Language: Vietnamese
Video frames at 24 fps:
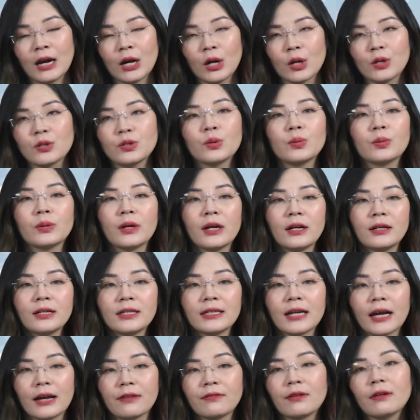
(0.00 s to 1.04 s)
Nó dùng để đưa
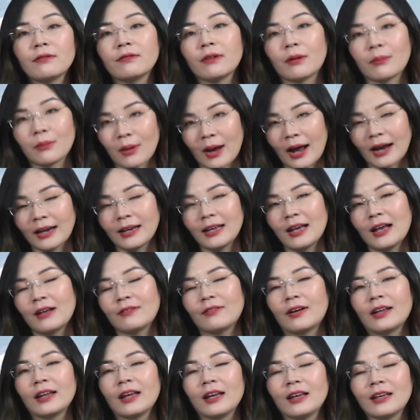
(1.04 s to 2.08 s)
ra cái phần phỏng đoán.
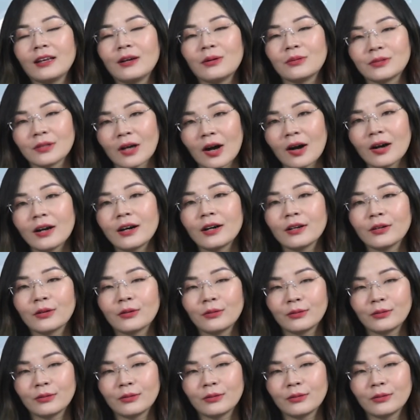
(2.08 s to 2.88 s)
Và để hiểu rõ hơn,